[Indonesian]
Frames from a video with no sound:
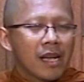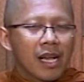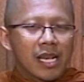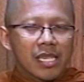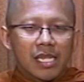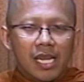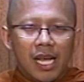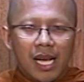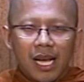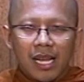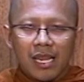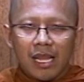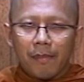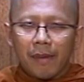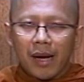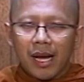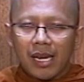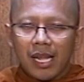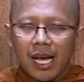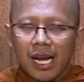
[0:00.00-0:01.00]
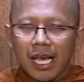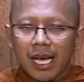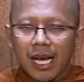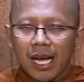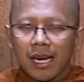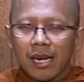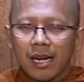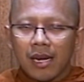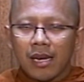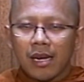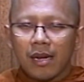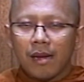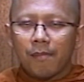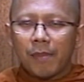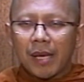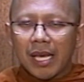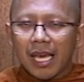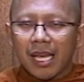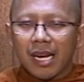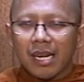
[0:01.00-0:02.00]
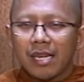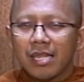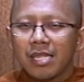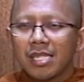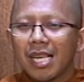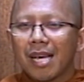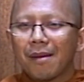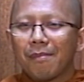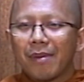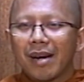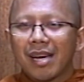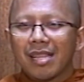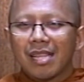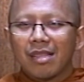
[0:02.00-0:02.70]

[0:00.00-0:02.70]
Nah, sedangkan yang mengendalikan pikiran ini siapa?